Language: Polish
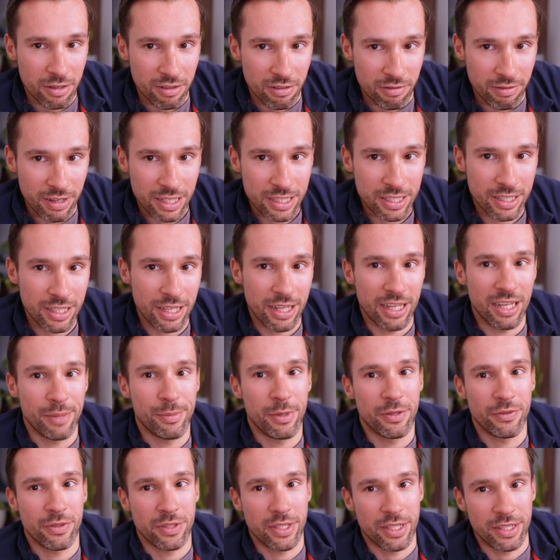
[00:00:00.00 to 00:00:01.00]
ważny
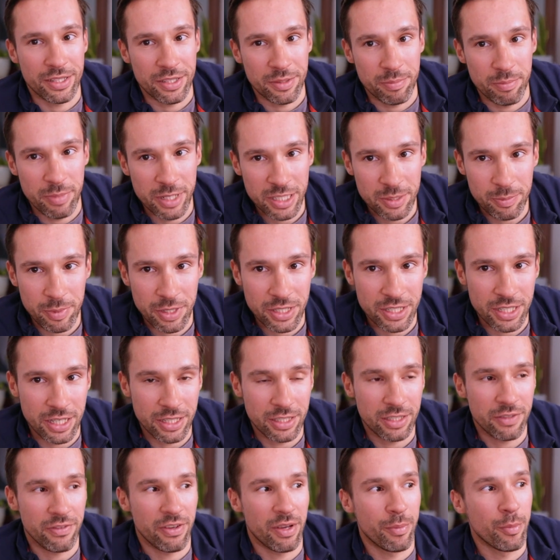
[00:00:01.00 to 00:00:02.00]
element związany z
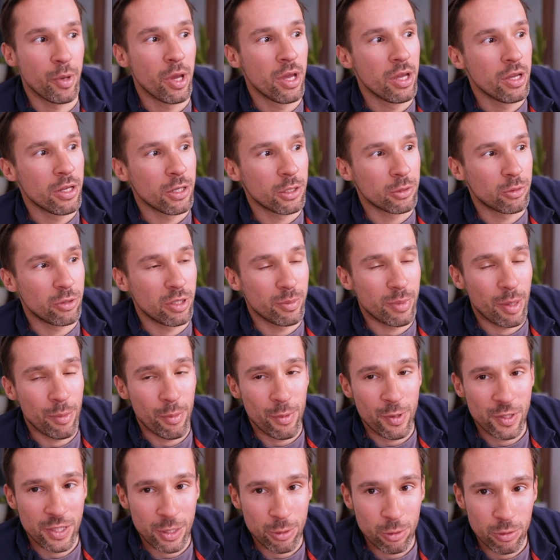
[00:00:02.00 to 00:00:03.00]
bezpieczeństwem, który
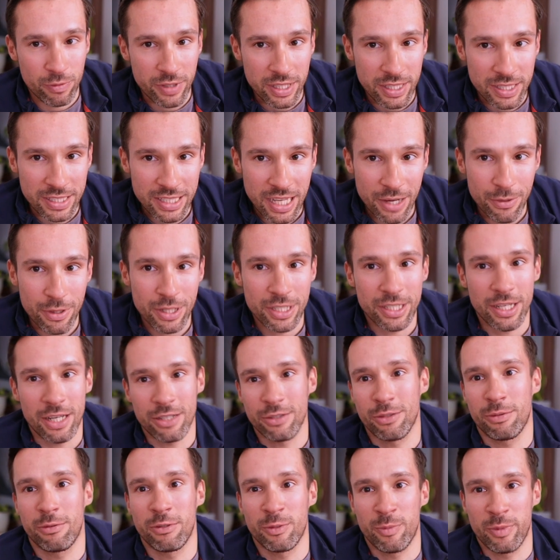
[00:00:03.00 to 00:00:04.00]
mamy mieć na głowie cały
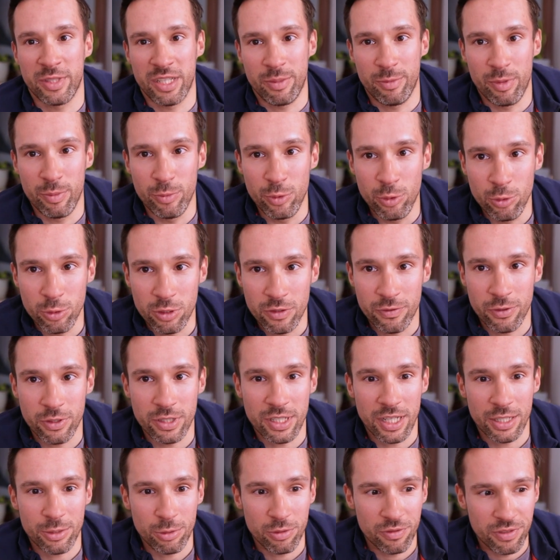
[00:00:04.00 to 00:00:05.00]
czas, którym spędzamy mnóstwo
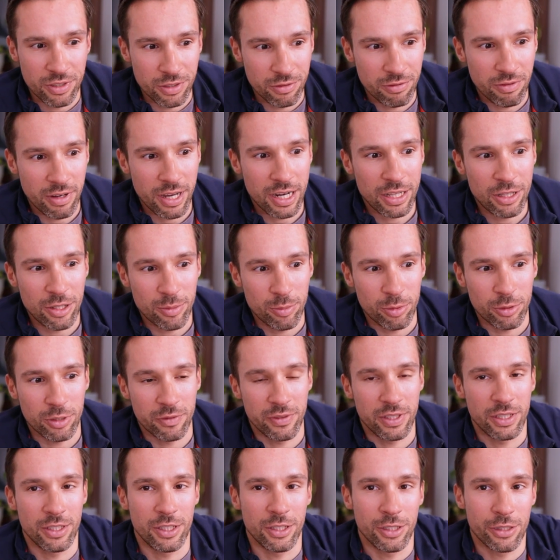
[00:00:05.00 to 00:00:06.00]
czasu, więc warto
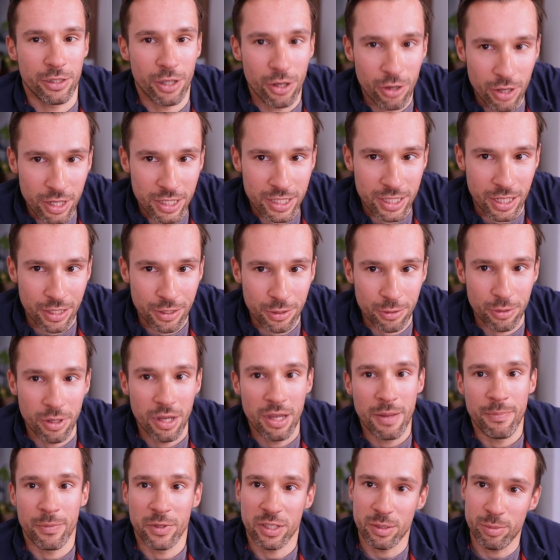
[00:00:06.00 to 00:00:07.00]
poświęcić trochę czasu,
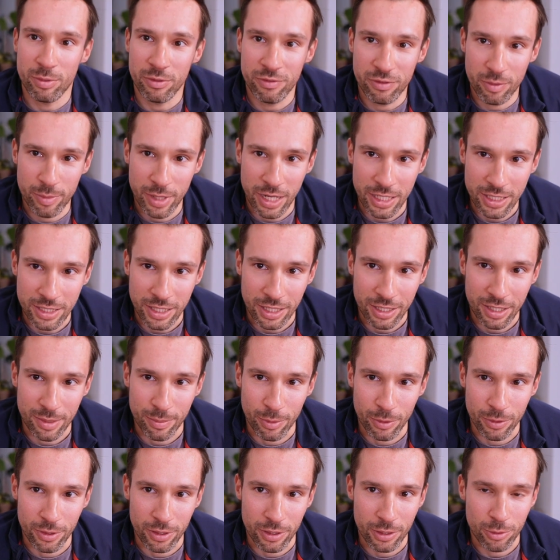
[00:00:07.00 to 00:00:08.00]
żeby wybrać taki
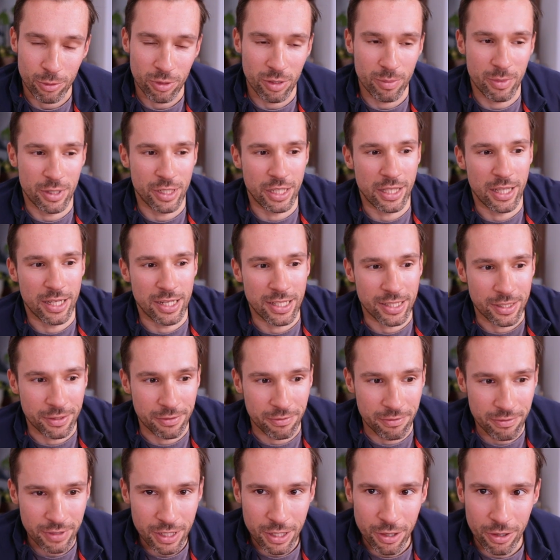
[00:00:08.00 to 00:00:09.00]
model, który będzie dla nas
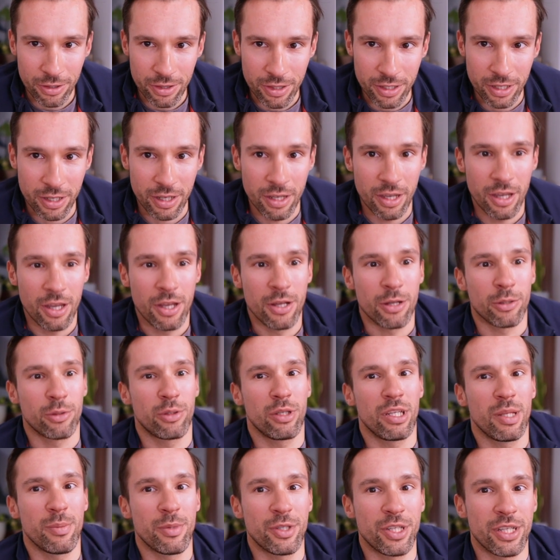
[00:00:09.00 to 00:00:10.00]
wygodny,
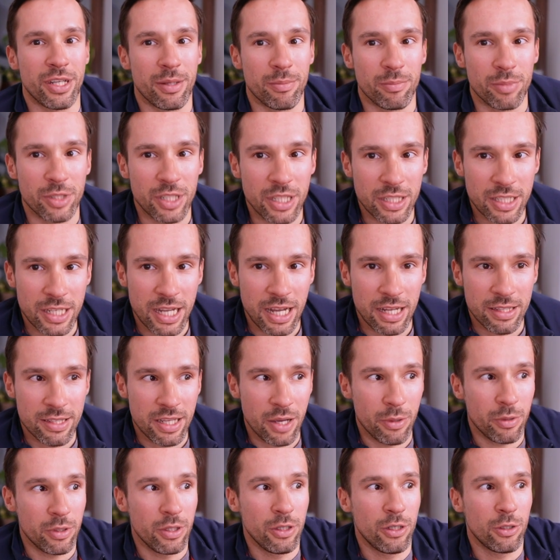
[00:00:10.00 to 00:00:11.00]
który nie będzie nam
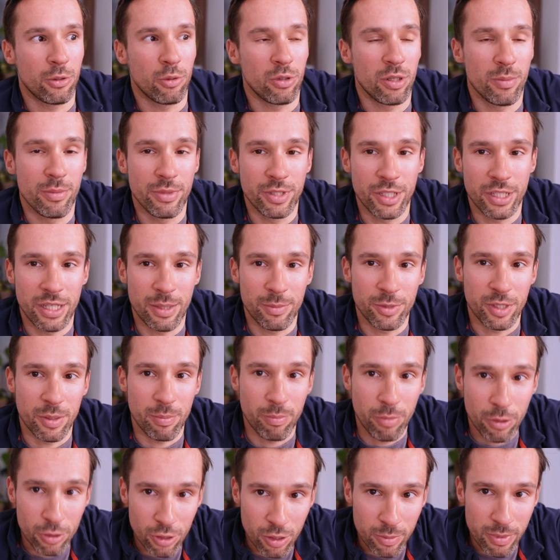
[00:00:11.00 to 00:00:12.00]
przeszkadzał i który będzie nam się
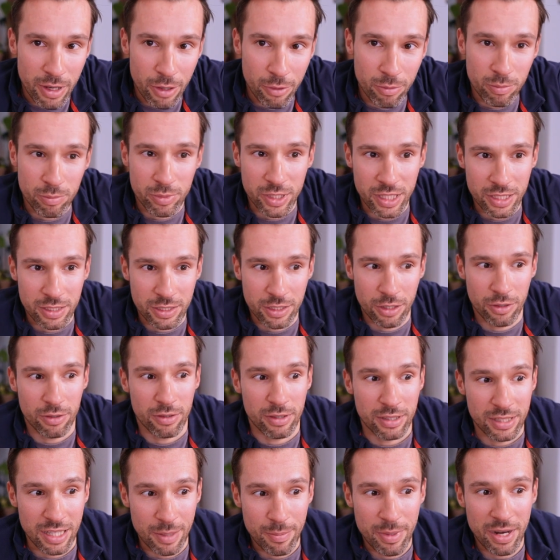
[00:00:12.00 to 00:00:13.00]
podobał, przez
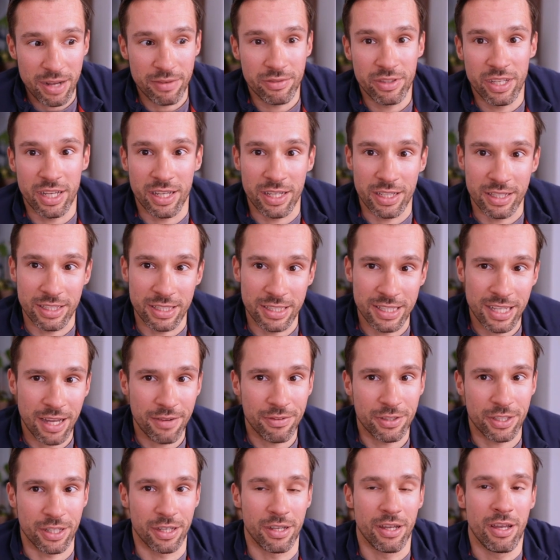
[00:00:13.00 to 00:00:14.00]
co naprawdę
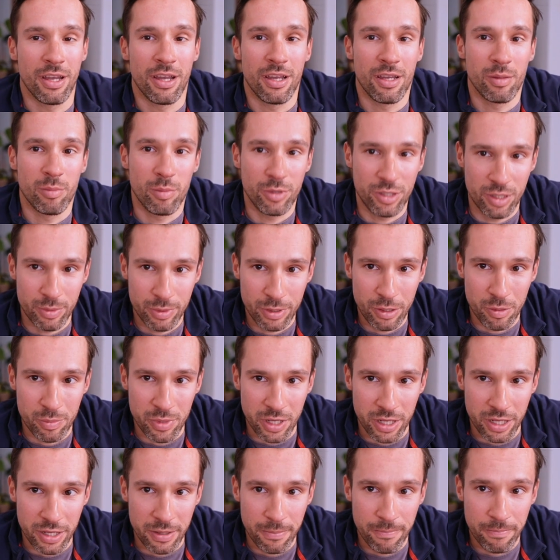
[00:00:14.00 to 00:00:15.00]
zawsze będziemy go
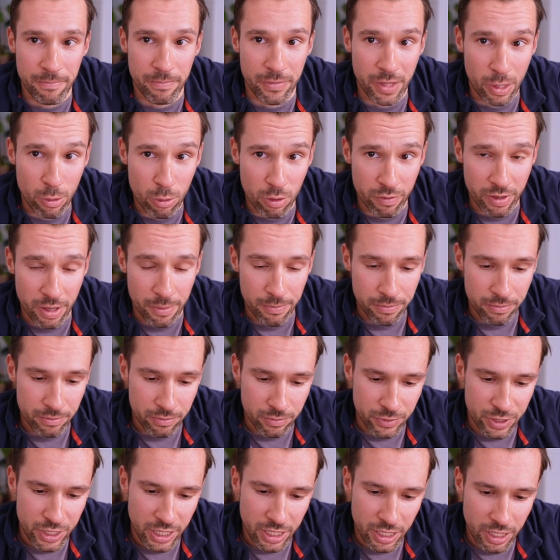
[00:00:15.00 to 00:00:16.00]
mieli na głowie.
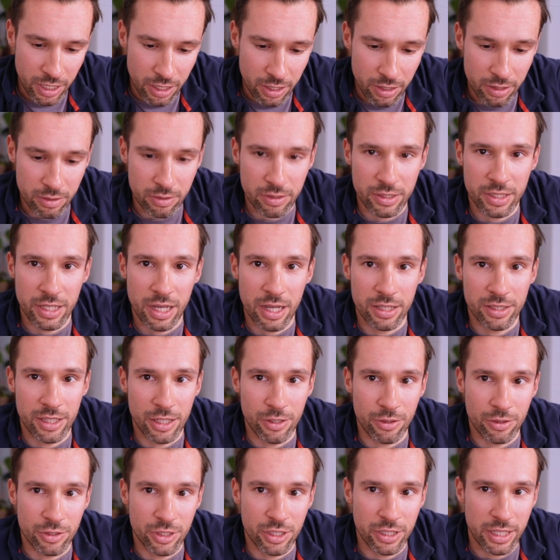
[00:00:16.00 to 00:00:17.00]
Dzięki za
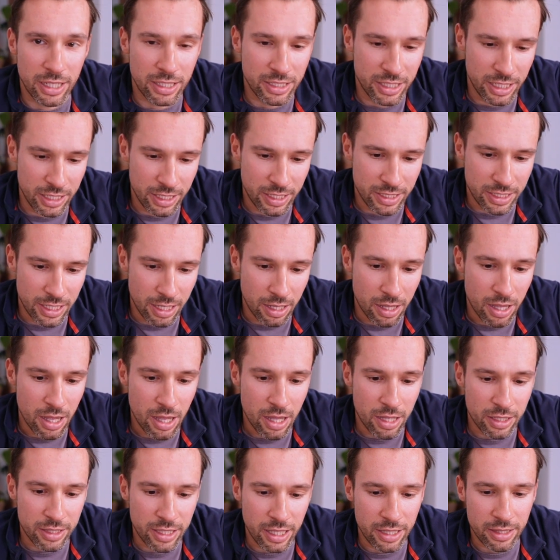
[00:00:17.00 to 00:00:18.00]
ten odcinek, dzięki za
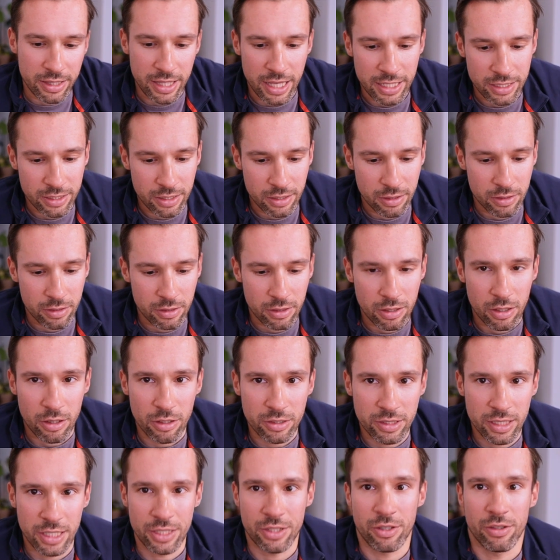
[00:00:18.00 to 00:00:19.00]
ten test
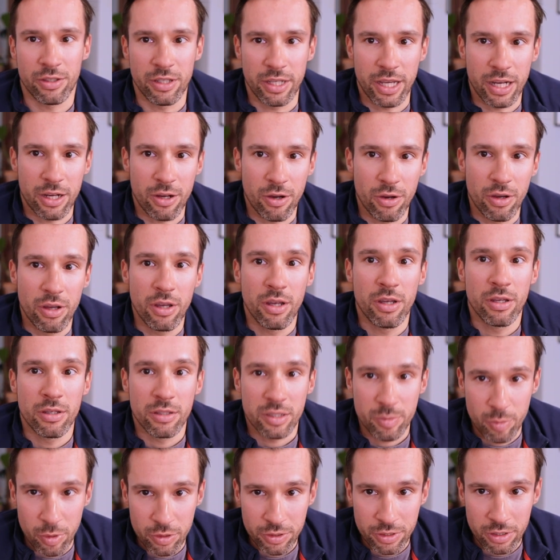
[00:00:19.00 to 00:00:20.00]
oznaczony jako
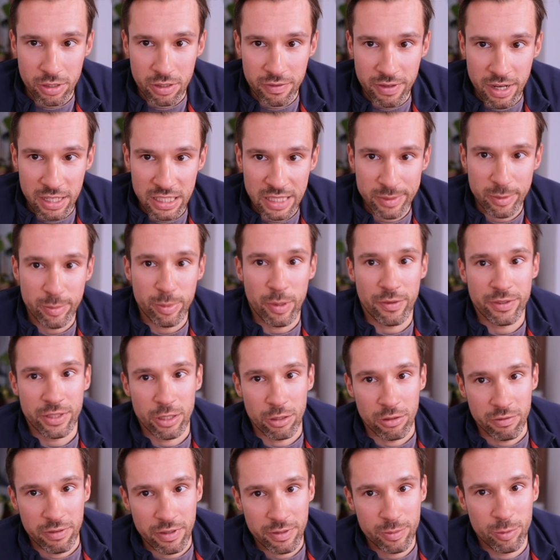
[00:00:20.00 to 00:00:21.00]
sponsorowany, bo
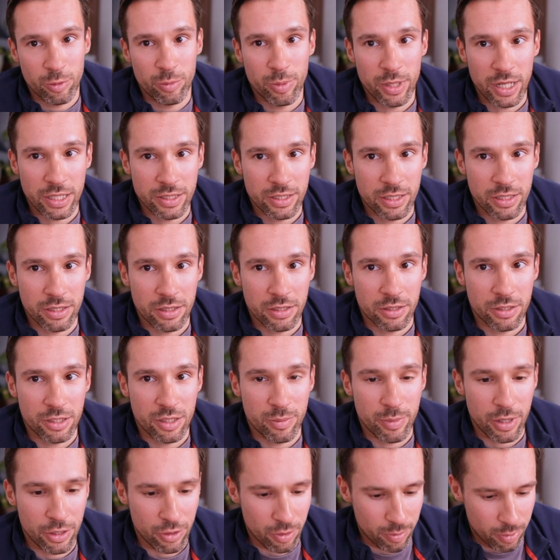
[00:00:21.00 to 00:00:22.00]
powstał we współpracy z
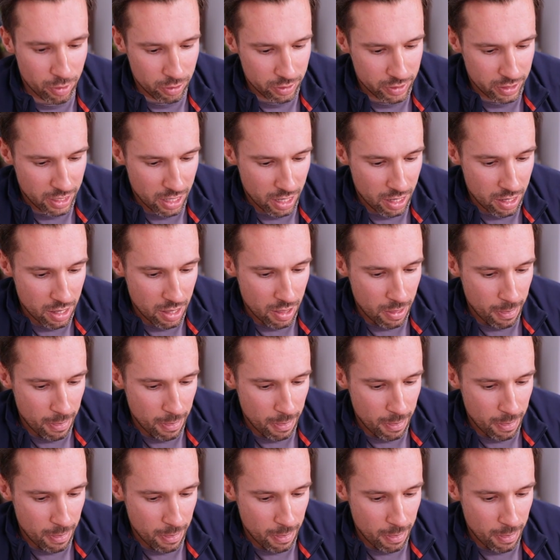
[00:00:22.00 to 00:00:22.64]
Shimano Polska.